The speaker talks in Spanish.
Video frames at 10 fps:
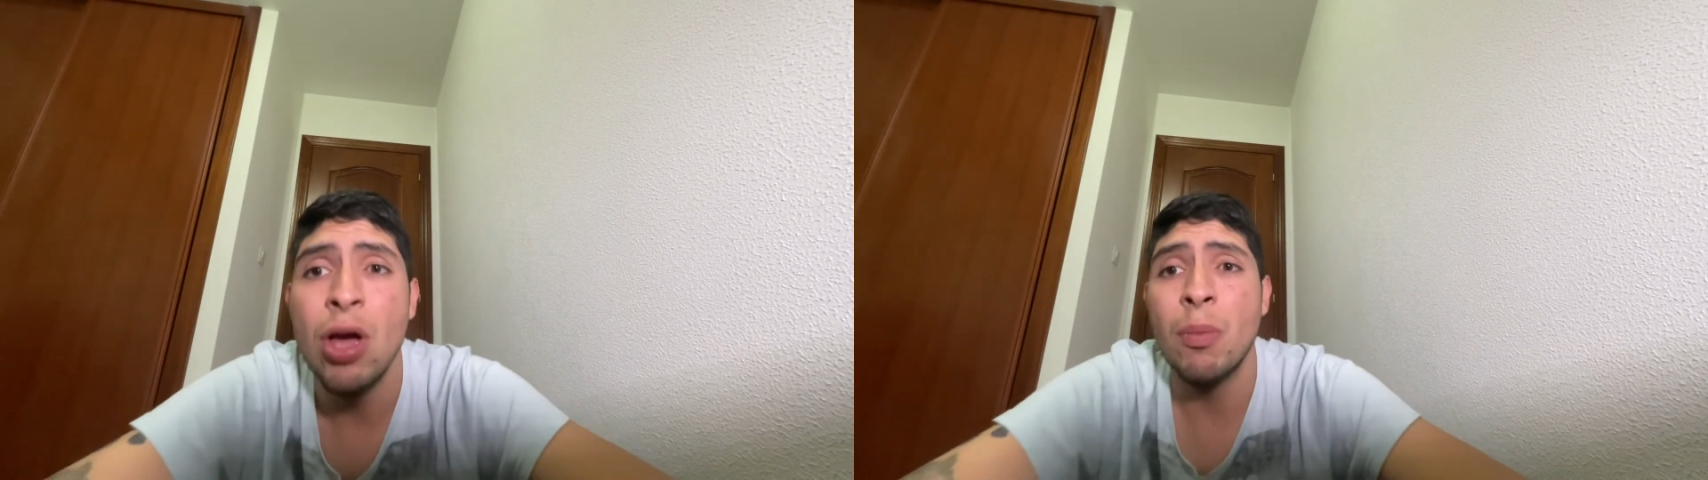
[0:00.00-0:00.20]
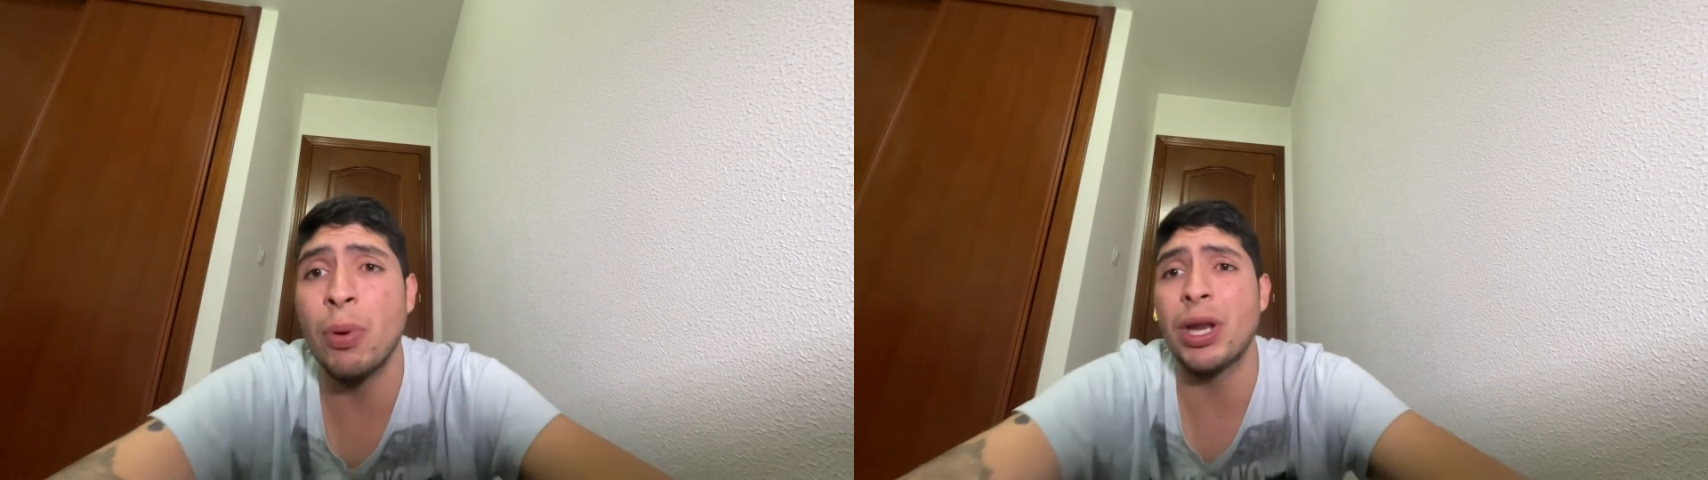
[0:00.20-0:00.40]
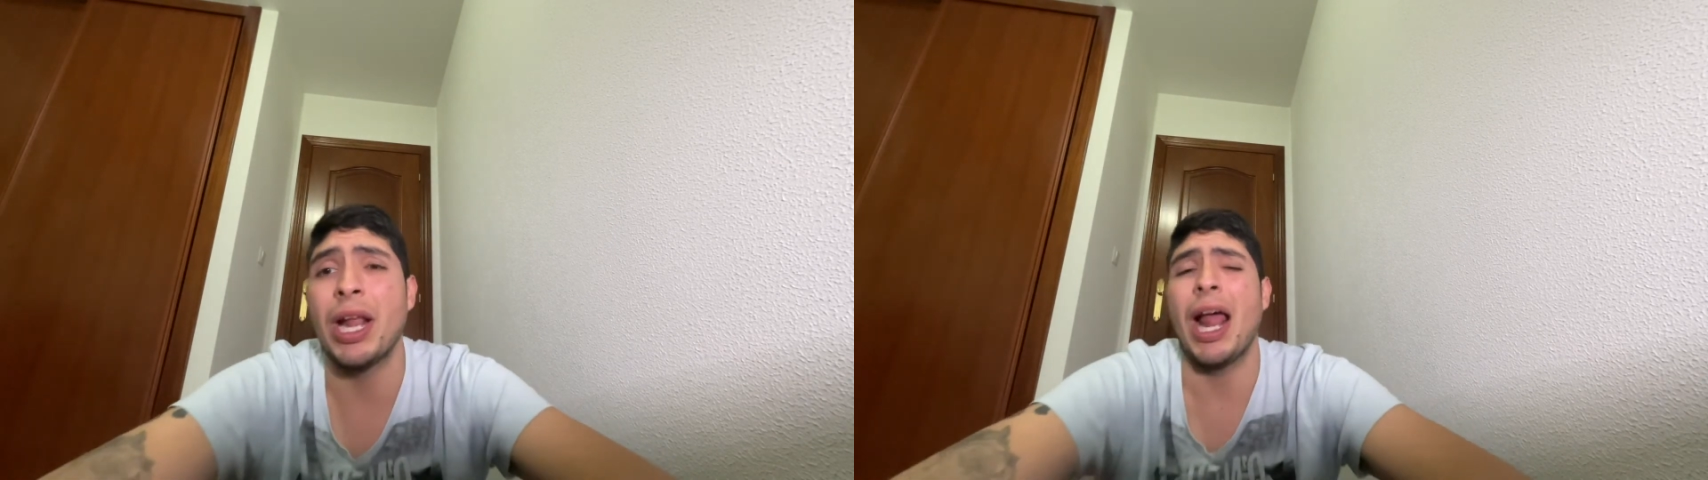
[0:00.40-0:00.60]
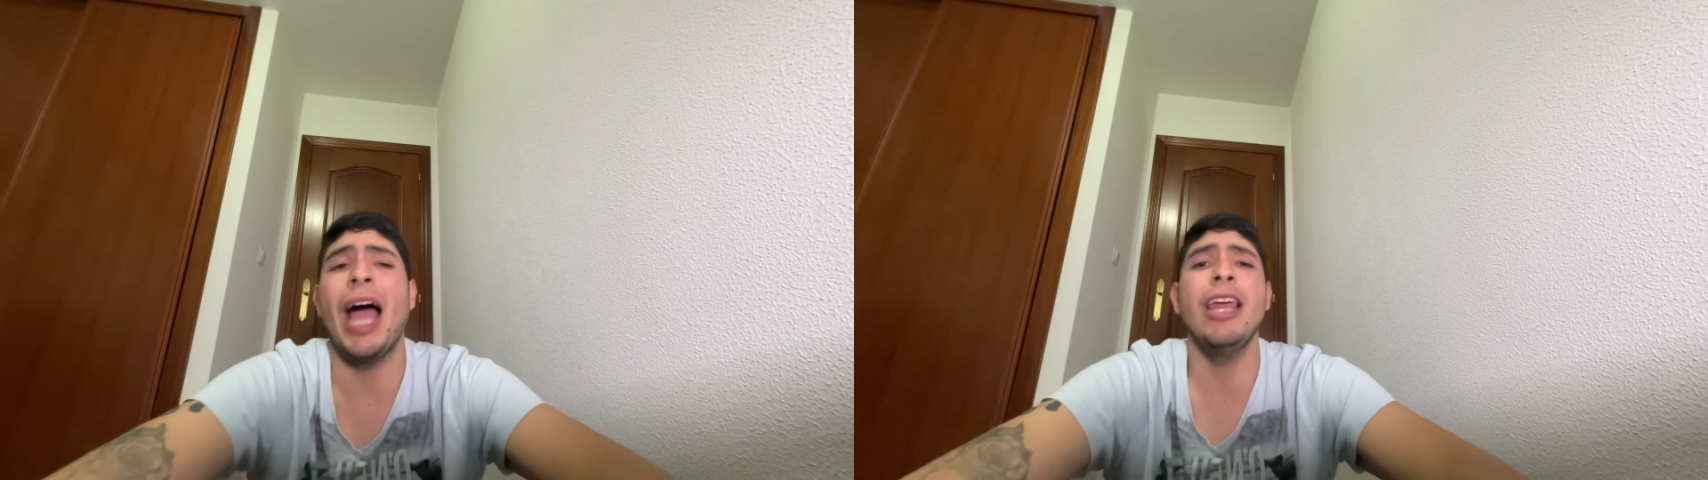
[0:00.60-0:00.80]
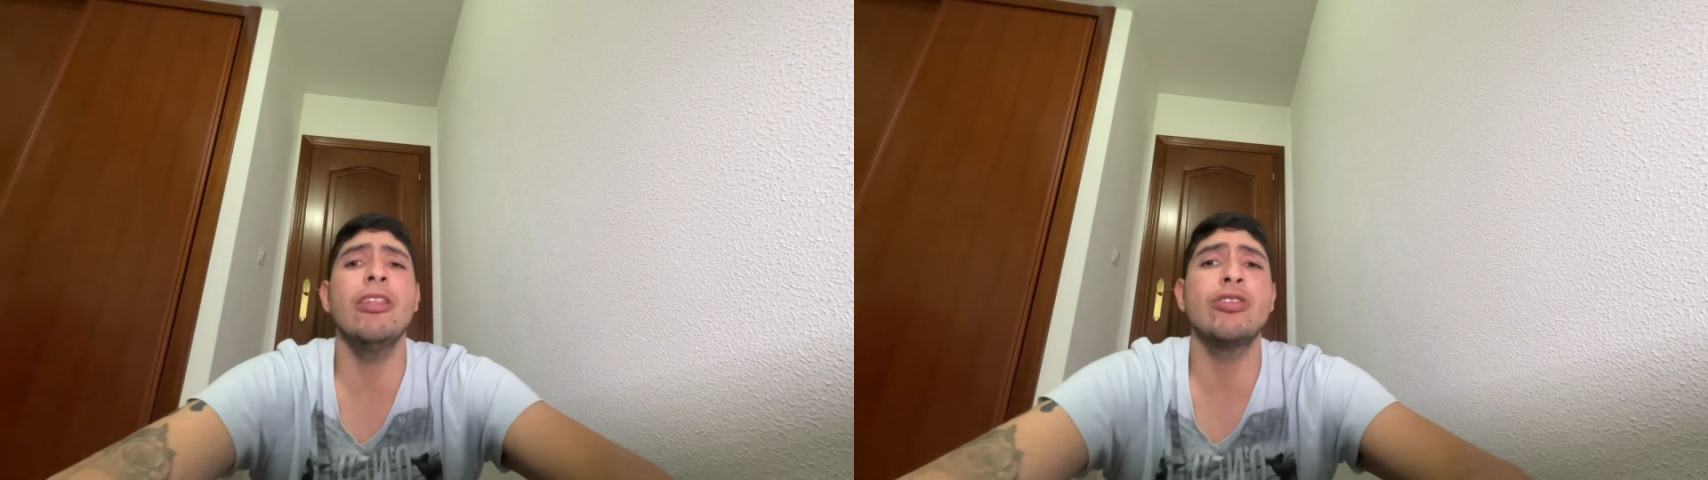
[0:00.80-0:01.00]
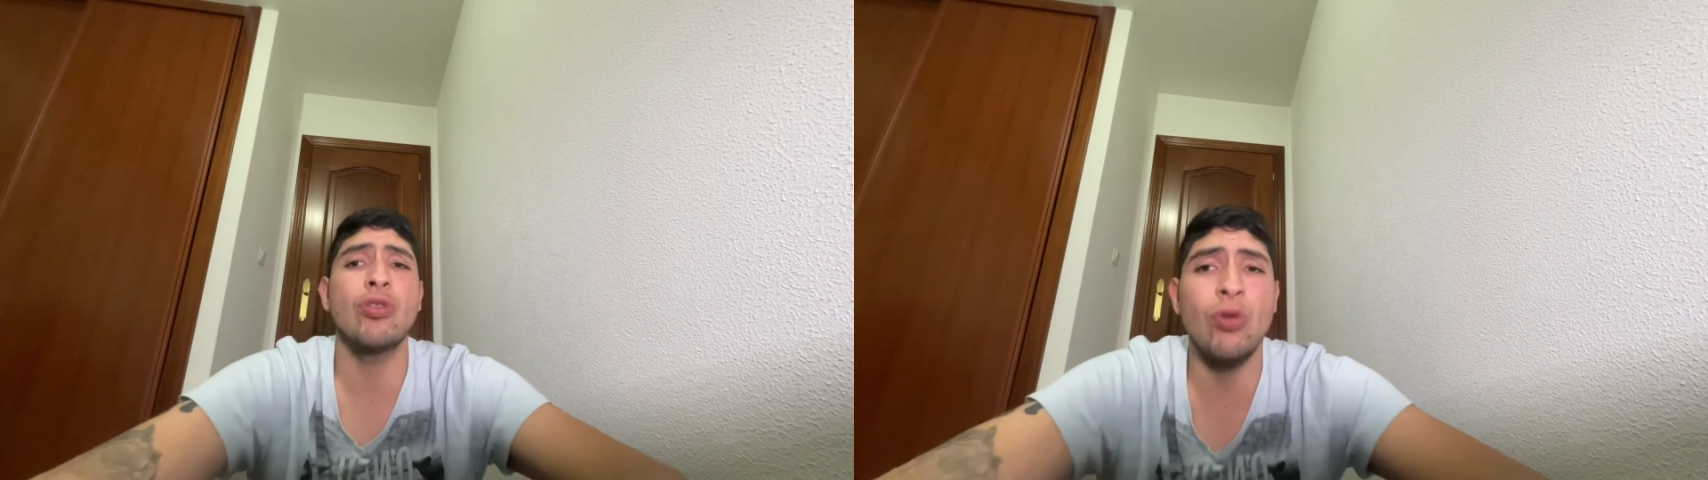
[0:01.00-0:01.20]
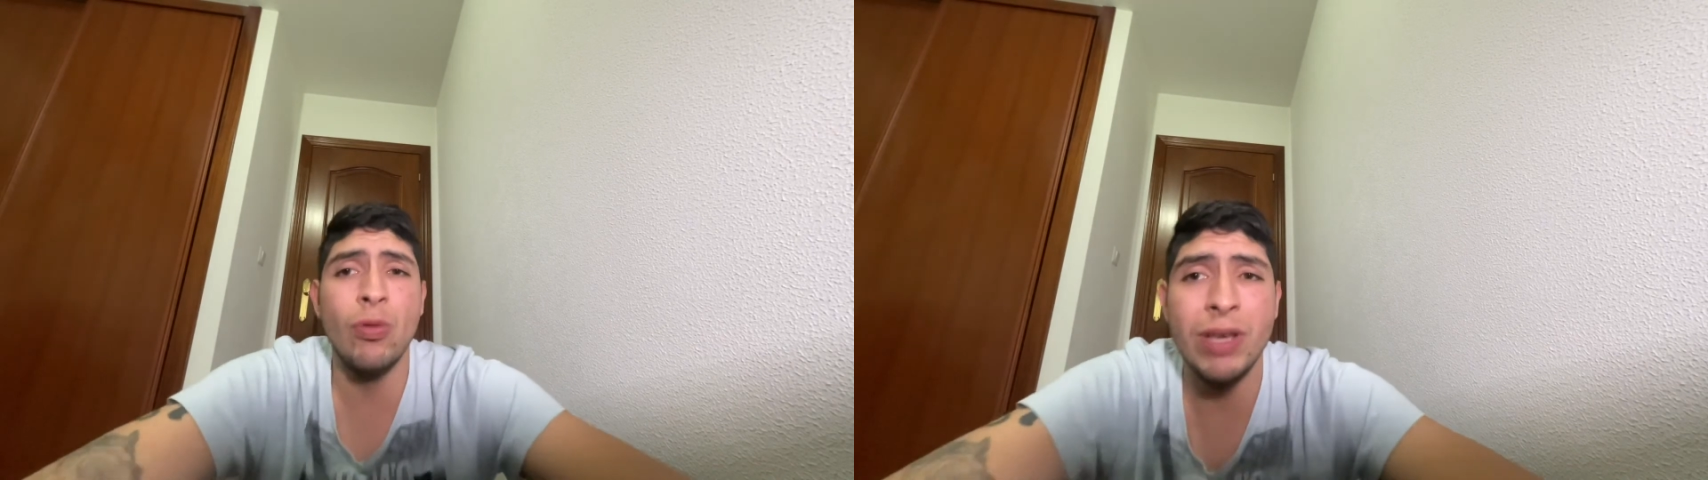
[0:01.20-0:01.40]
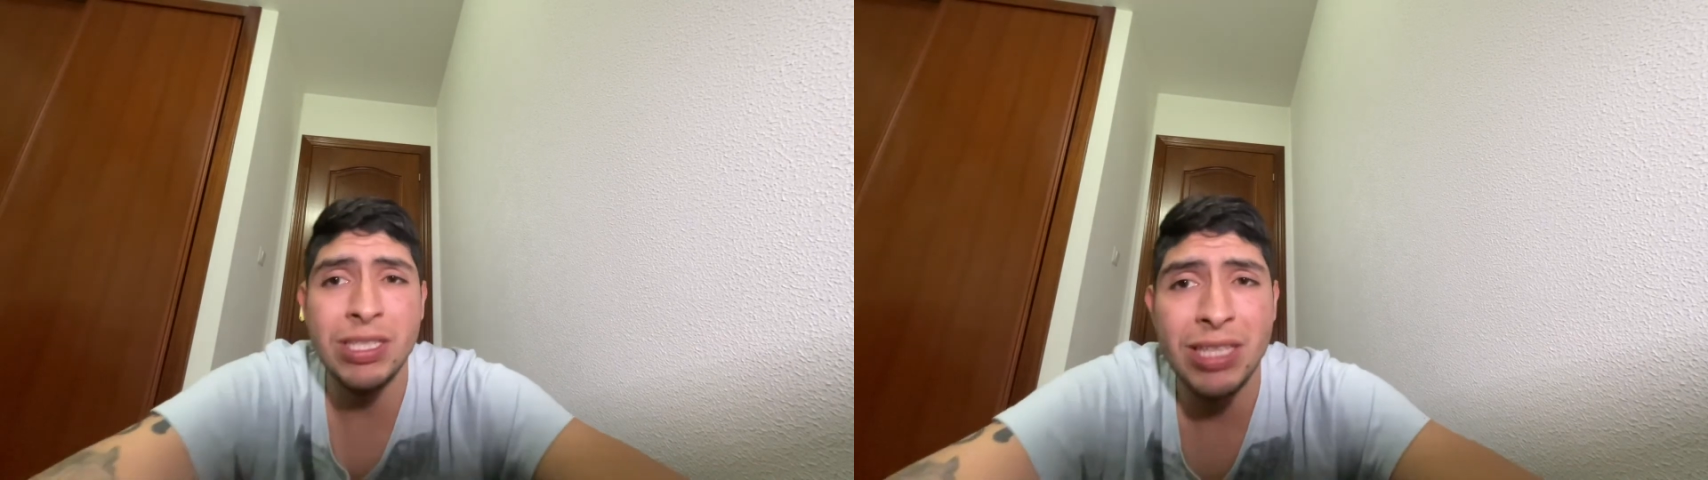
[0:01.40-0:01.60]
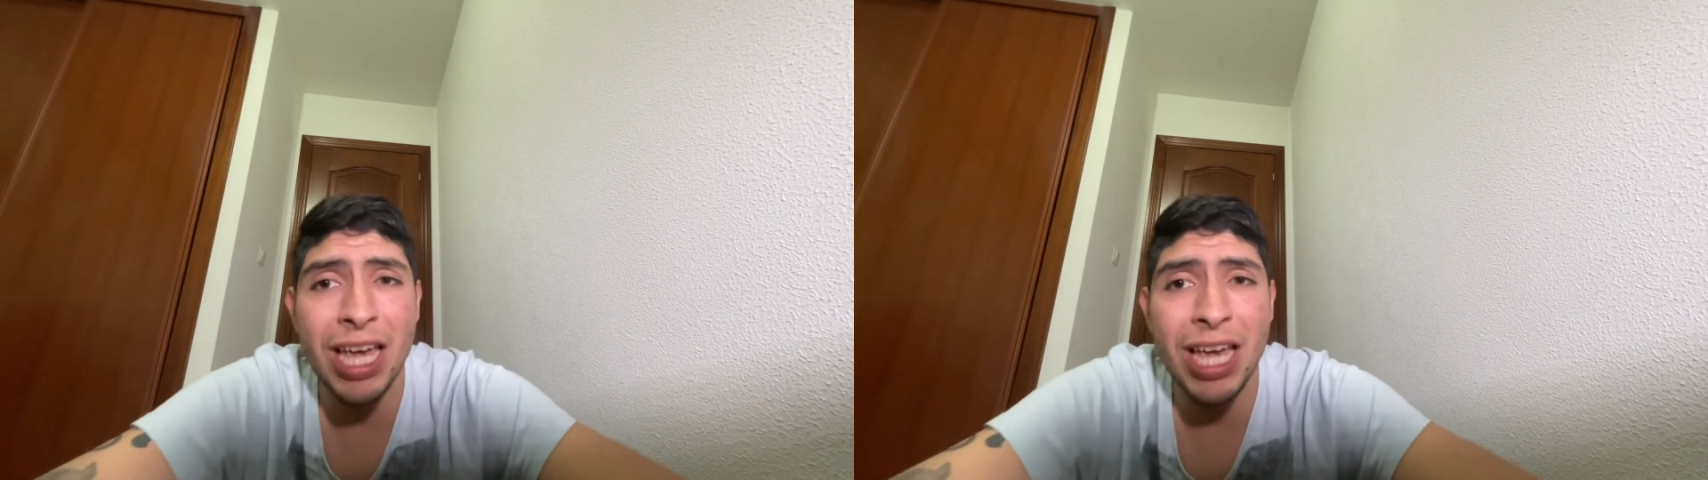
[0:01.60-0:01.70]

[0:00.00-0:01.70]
por él. Hay dos clubes